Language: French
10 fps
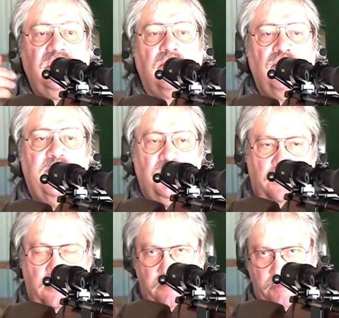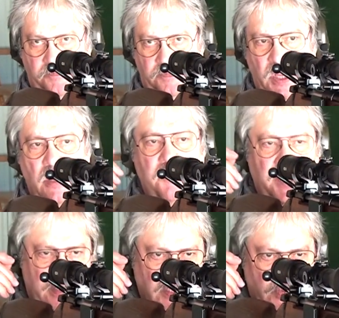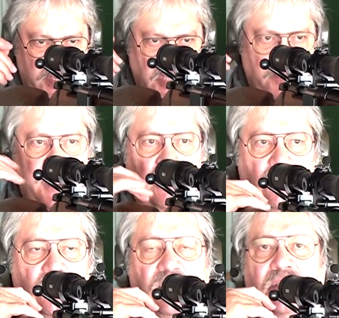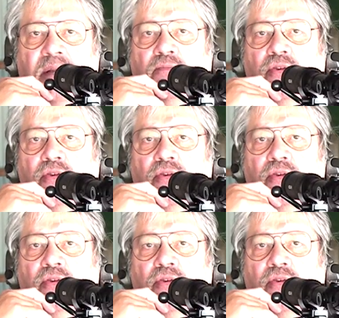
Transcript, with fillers: tir de battu, bien qu'elle soit équipée de systèmes